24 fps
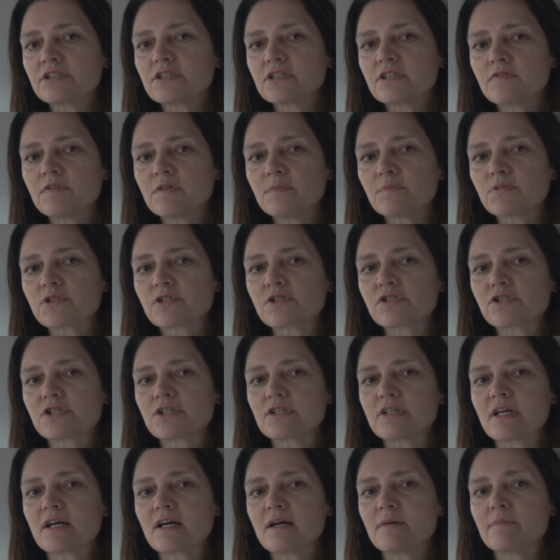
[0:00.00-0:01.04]
tkwi
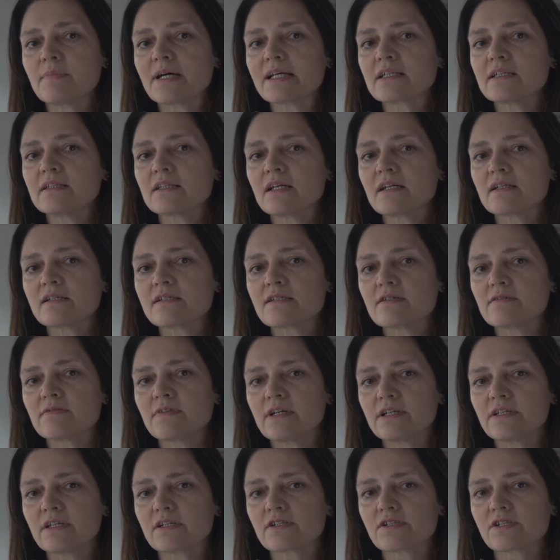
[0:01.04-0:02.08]
przyczyna
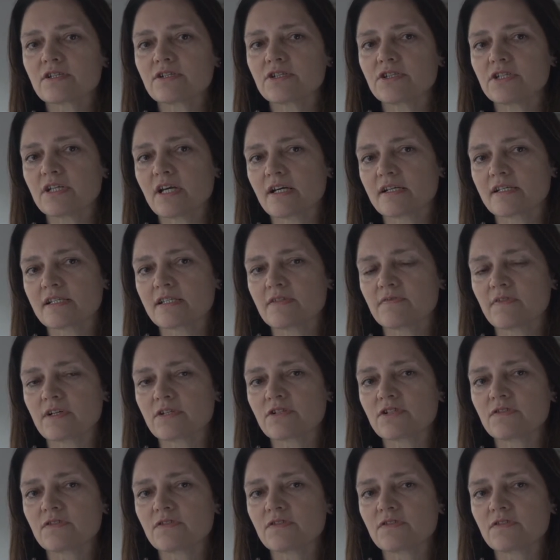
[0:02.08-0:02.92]
marginalizowania chrześcijaństwa,